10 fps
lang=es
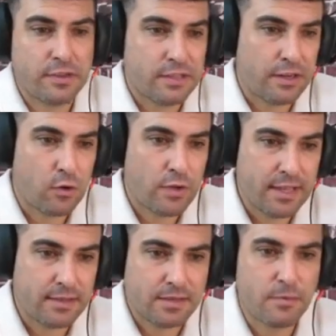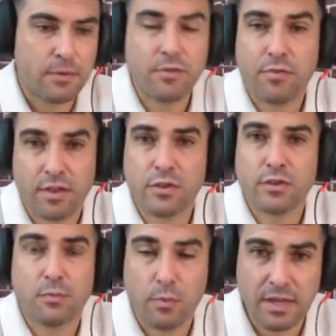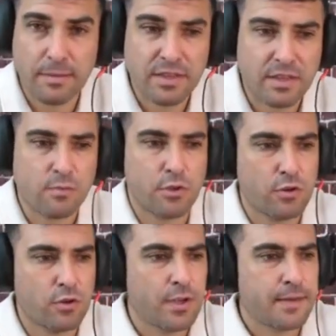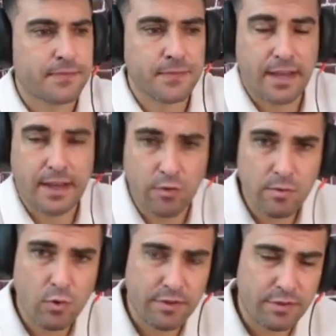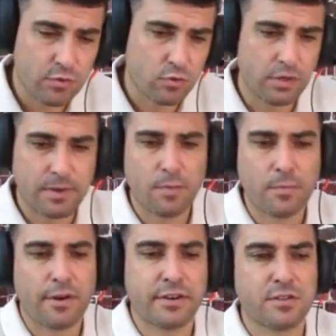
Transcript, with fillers: entre los que estamos denunciando esto públicamente como yo, Anonymous haciendo su trabajo por las redes